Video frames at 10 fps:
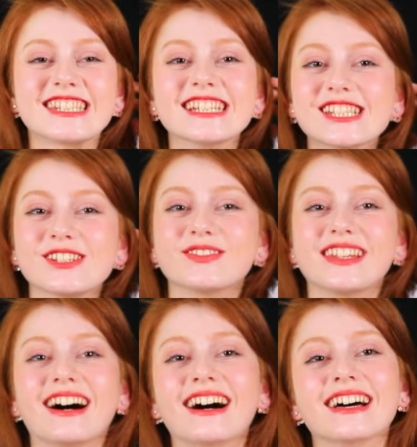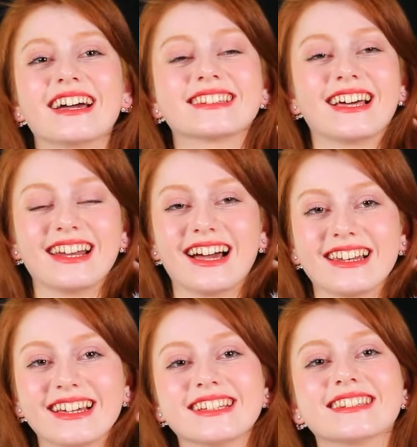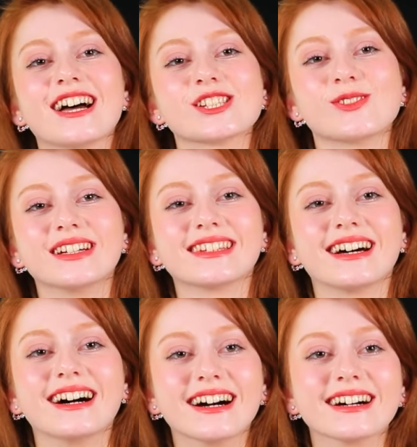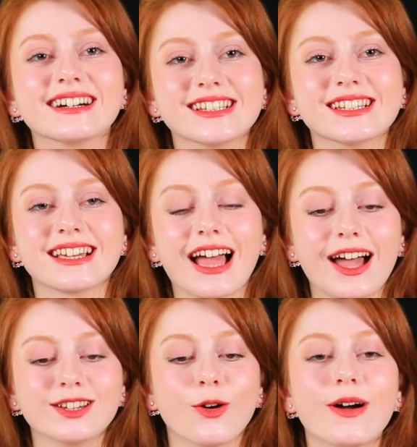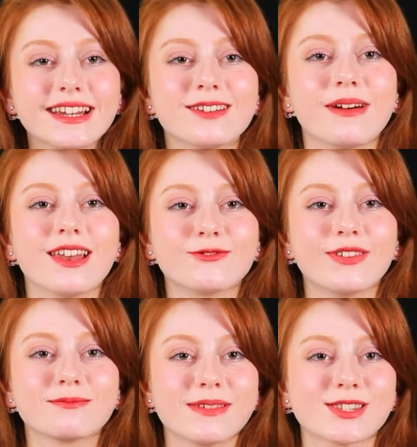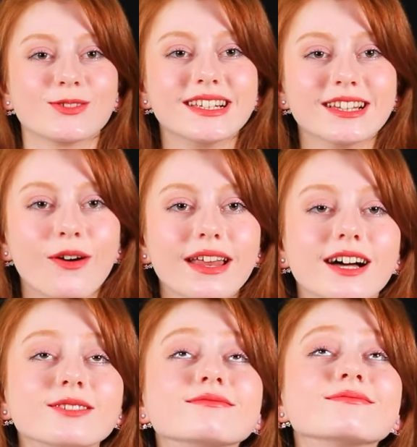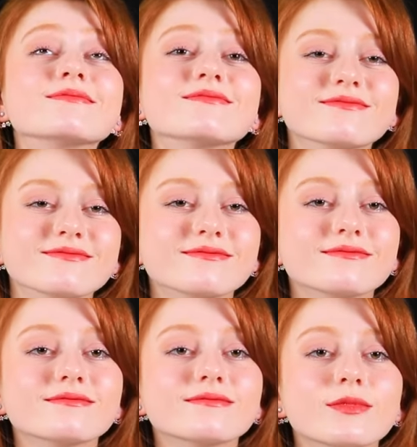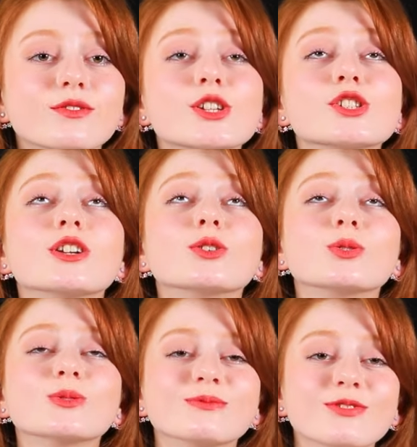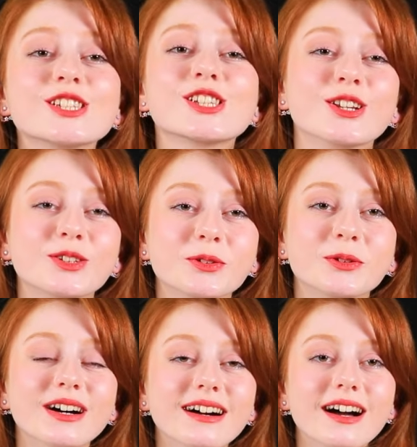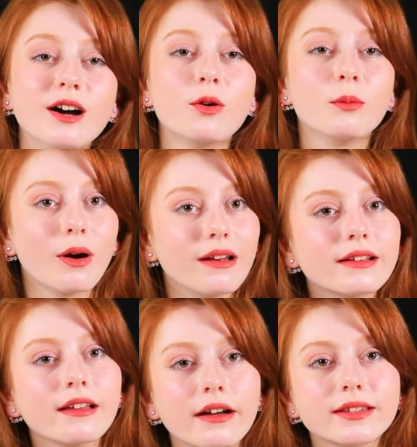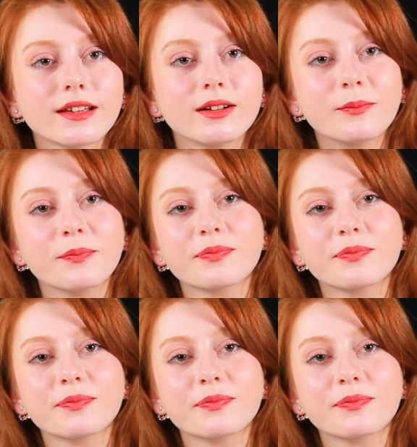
كثير شفتها اي طلع علي تاج وقتها انه وين الملفات بس قولي لنا وانا فشرته فشرته وقال لي نايطه